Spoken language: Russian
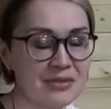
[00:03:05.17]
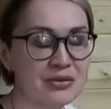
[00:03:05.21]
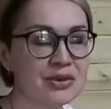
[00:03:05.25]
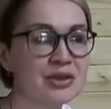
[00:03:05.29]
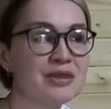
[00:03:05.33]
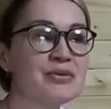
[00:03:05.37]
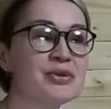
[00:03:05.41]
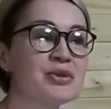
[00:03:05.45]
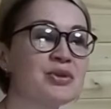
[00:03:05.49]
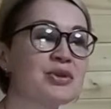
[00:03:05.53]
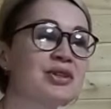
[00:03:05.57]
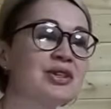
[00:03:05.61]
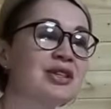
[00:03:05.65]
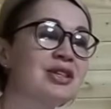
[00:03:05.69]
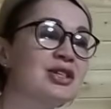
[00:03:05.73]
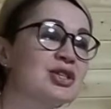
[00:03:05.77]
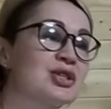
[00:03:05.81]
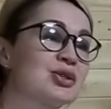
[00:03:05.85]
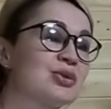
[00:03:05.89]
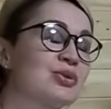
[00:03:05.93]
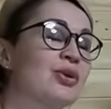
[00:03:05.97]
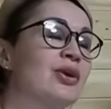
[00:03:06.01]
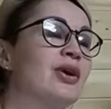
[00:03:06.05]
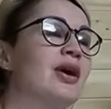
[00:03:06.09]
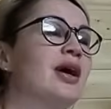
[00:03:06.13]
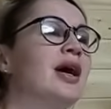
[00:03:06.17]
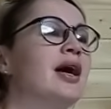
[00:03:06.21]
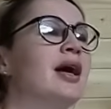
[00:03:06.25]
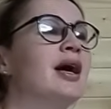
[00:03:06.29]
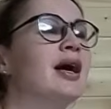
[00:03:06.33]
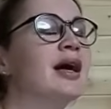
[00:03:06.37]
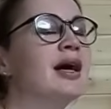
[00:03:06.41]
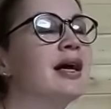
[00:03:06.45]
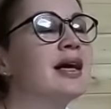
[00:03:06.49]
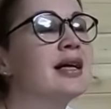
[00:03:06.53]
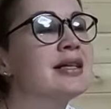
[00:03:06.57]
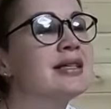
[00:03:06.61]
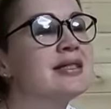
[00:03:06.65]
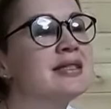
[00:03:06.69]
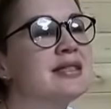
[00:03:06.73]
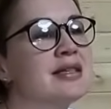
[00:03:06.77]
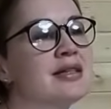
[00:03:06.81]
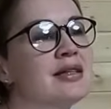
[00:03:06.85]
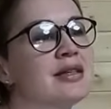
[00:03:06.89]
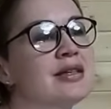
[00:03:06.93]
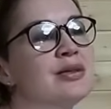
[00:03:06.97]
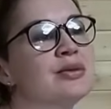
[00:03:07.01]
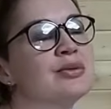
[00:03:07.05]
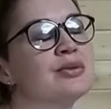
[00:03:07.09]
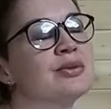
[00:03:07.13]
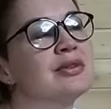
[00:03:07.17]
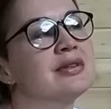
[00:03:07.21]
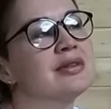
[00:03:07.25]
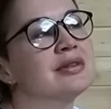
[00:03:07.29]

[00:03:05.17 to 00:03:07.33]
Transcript: Вот все-таки, что а, делают,